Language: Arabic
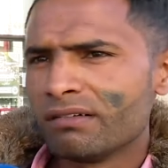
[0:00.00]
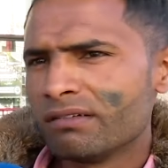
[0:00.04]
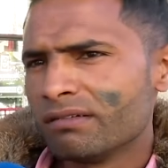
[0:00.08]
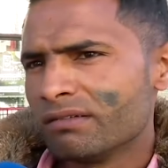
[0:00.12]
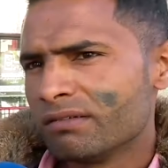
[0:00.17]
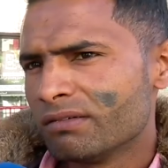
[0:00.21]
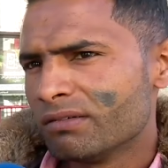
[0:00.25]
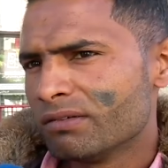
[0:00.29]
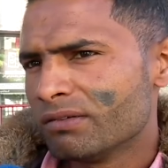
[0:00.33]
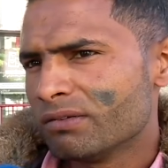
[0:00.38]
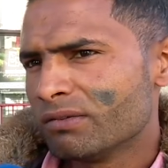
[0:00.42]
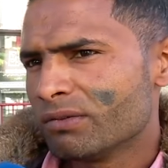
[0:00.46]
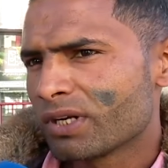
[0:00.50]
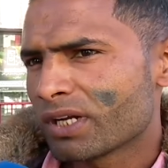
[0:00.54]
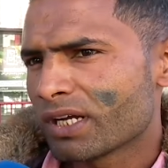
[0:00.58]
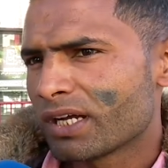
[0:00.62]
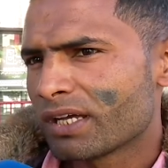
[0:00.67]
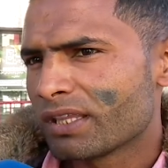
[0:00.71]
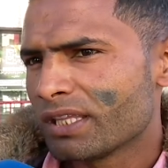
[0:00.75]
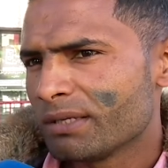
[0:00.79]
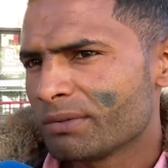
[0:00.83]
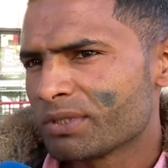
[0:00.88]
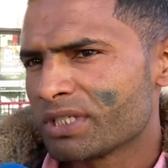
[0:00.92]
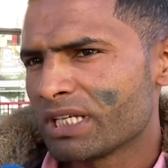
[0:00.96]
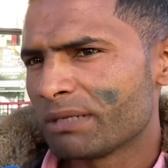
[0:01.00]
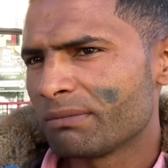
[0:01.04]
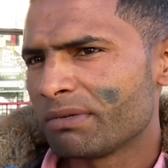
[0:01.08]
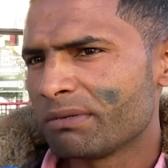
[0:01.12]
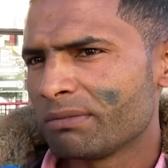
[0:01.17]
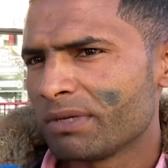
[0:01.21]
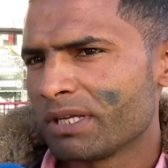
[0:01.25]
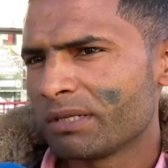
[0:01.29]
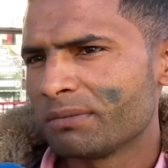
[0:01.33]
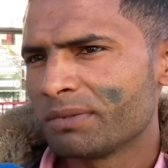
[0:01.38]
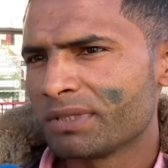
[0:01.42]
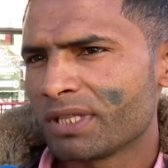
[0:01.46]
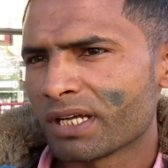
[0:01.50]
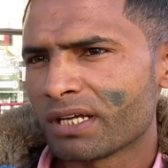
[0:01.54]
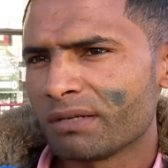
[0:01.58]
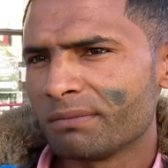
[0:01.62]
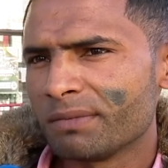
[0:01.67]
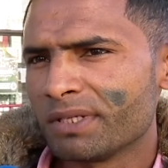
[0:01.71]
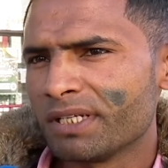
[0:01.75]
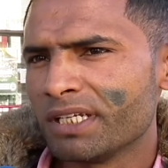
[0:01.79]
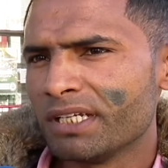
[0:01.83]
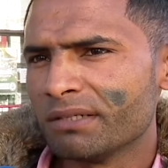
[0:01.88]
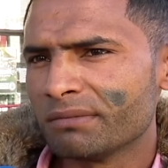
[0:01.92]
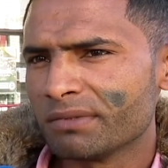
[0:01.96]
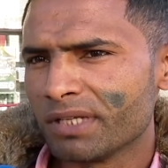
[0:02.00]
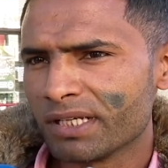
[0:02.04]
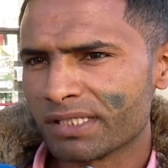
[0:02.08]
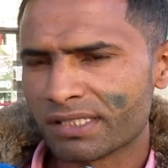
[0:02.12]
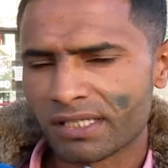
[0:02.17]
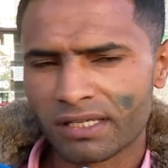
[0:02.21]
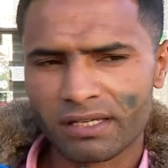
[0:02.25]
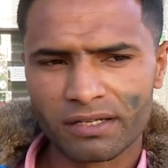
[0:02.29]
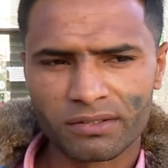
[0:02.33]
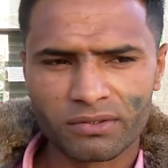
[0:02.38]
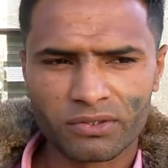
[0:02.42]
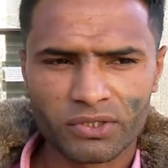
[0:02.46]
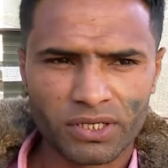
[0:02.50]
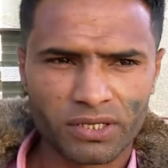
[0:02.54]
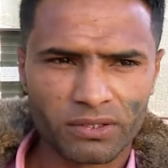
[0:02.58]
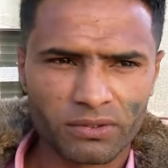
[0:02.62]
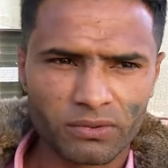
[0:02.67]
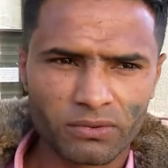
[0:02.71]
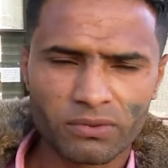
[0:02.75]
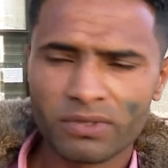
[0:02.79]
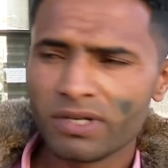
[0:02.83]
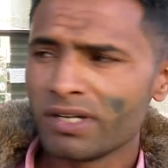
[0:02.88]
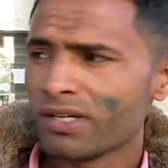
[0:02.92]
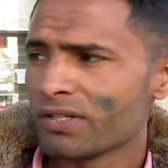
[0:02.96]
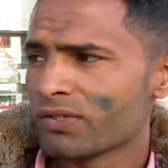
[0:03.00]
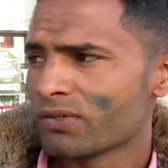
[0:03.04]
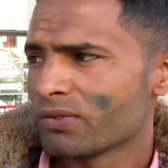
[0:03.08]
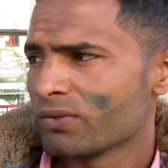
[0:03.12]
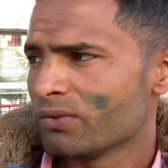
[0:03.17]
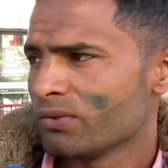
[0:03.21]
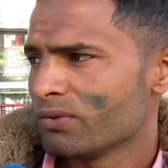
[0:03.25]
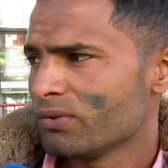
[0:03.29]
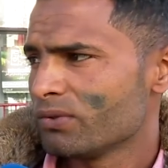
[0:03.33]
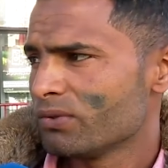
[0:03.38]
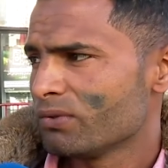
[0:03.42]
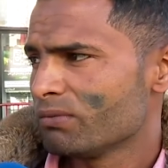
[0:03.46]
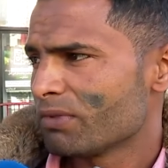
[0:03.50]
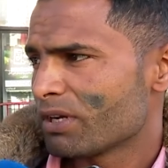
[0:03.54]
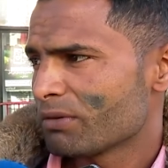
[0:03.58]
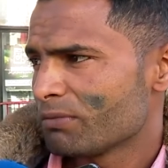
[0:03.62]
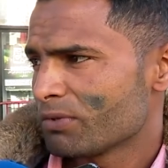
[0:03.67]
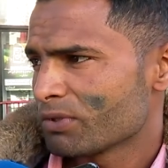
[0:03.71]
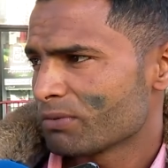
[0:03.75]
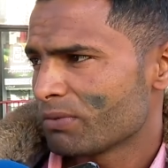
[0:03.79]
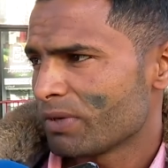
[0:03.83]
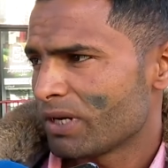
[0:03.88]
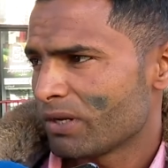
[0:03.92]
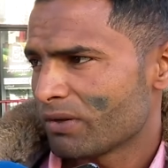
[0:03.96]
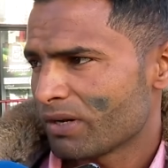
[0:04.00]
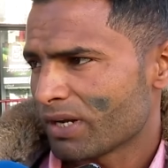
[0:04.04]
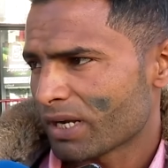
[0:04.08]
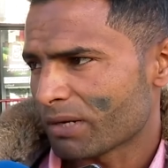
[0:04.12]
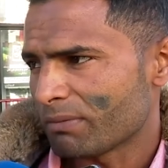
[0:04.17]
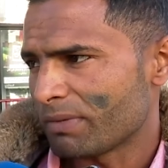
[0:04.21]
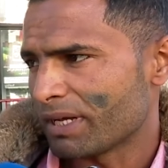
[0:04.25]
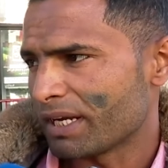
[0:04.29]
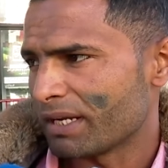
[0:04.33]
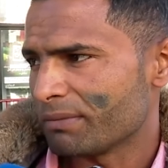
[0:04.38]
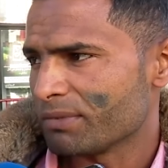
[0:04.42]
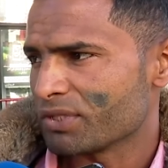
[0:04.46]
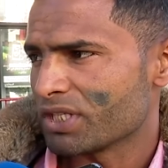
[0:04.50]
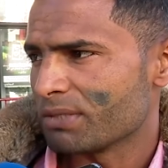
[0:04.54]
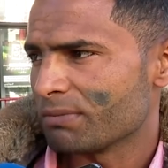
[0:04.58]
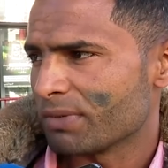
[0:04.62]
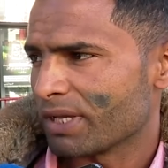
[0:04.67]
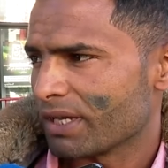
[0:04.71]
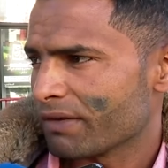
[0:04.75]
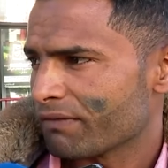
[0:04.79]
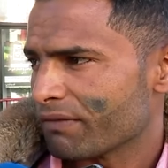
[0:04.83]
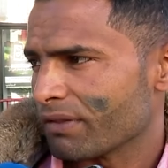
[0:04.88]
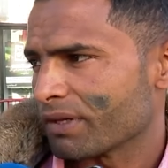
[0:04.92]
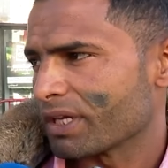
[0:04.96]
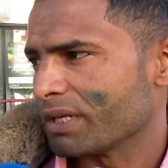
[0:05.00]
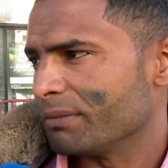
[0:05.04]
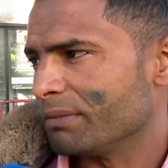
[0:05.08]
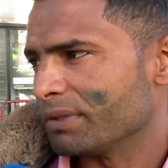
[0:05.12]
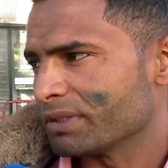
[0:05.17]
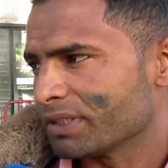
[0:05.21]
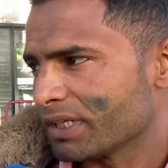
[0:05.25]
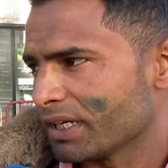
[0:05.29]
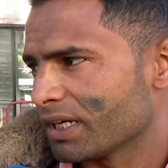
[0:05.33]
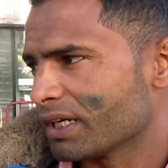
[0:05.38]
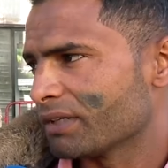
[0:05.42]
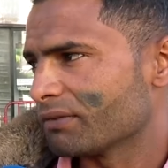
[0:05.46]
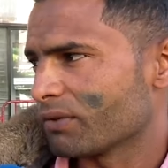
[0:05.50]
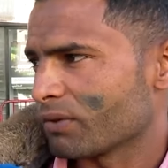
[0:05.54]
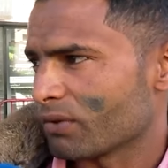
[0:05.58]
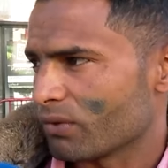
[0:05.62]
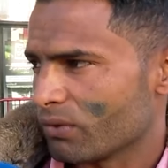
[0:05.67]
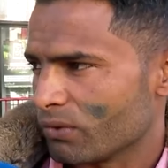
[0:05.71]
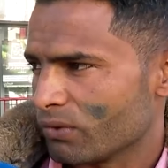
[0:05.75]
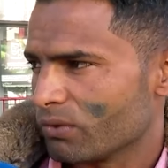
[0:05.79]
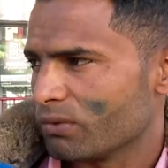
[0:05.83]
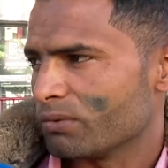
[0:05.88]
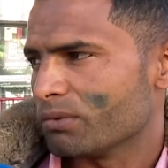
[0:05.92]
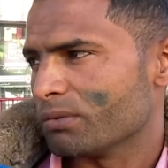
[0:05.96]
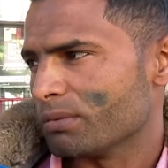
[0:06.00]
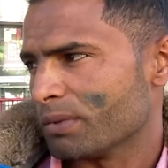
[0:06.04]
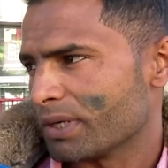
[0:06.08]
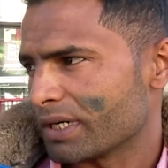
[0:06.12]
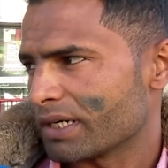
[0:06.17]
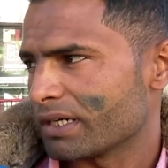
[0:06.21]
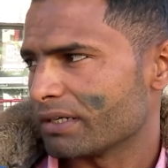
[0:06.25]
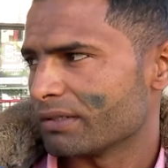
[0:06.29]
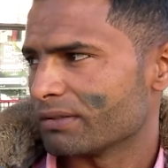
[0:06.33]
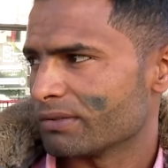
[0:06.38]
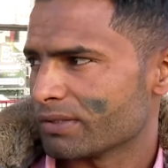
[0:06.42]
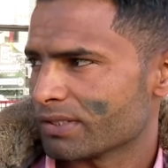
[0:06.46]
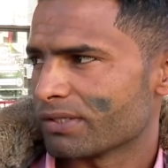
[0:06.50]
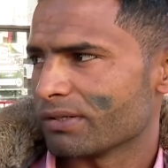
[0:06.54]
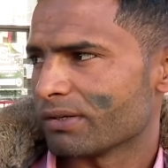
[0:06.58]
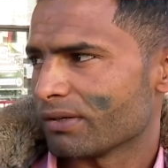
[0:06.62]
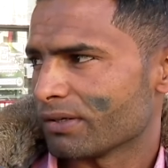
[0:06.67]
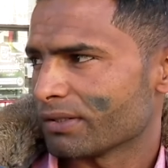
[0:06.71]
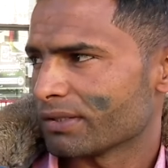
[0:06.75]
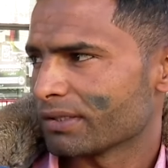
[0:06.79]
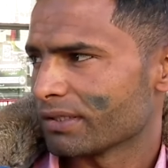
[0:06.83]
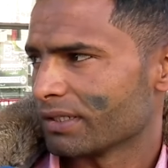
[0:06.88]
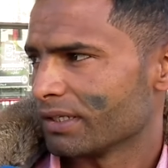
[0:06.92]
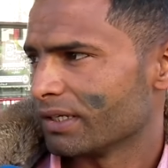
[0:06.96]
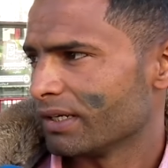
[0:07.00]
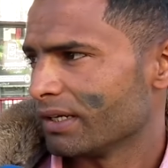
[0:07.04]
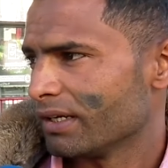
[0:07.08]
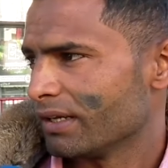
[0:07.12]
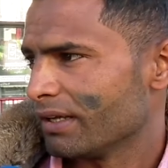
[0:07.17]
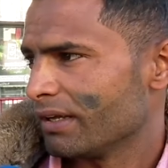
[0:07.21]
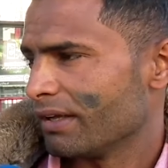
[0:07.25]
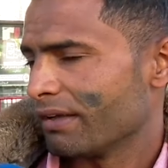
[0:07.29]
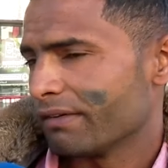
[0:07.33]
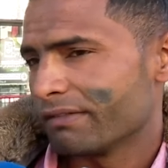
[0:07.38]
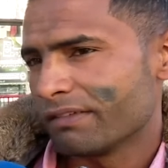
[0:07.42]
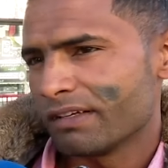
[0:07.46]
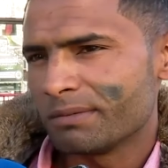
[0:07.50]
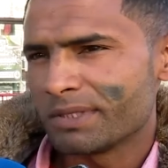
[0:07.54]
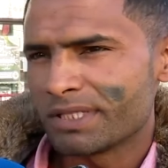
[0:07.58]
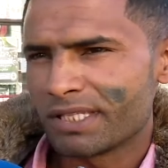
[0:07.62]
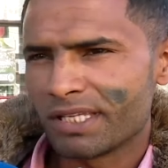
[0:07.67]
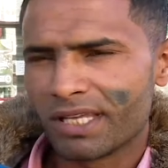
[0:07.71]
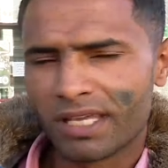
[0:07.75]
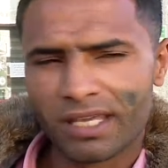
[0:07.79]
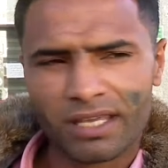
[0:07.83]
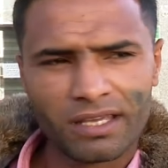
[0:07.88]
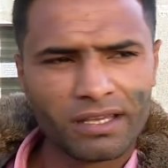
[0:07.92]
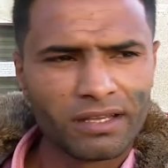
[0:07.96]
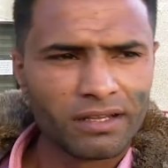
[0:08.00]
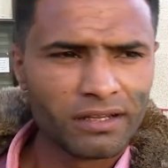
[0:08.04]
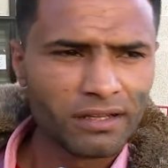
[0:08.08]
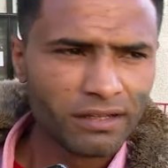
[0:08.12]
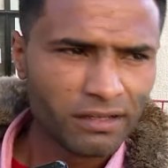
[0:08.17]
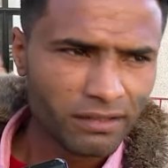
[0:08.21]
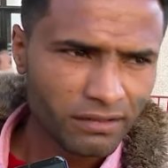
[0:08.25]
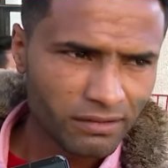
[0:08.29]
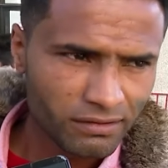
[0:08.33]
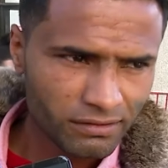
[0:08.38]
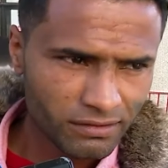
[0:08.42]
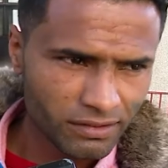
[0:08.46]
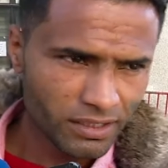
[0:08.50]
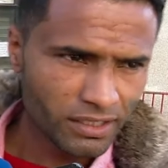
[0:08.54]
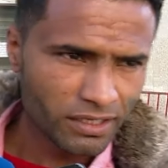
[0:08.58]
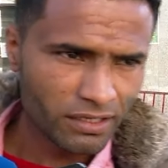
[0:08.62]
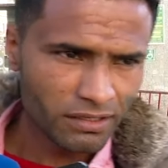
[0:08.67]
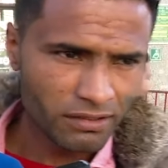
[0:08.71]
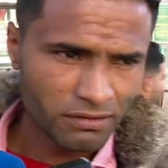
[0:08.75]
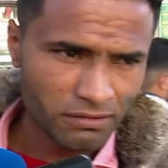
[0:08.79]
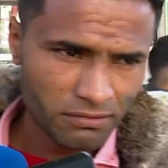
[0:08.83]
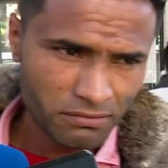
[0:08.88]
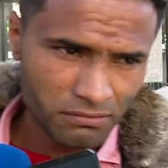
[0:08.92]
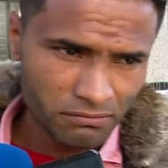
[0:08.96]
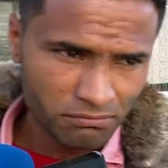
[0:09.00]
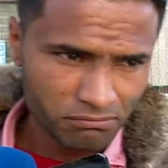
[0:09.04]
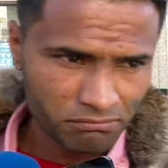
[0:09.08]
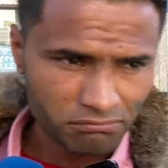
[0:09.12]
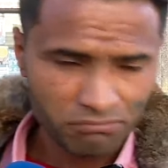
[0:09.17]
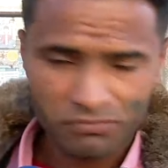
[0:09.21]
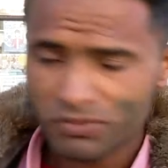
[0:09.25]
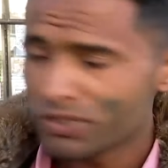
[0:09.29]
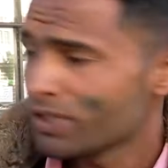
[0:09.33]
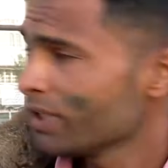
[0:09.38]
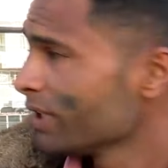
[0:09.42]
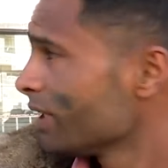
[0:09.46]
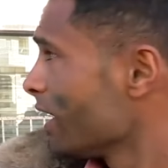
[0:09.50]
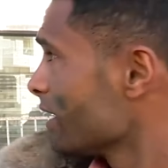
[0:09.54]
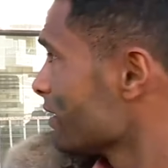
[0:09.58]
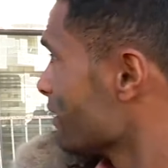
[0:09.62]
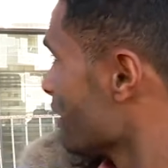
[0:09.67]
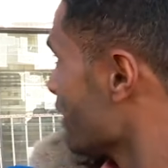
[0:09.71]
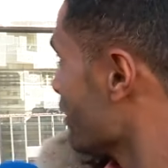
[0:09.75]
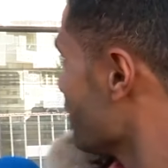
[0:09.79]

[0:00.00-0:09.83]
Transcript: والورقه هذه باش نعمل بها بطاقه مانيه نتاع سياره اجره لواج ومربوط بالاوراق معناها مش ديما يفضل كما تعرف ركوب برا وسعد فهمتني هكا جيت حتى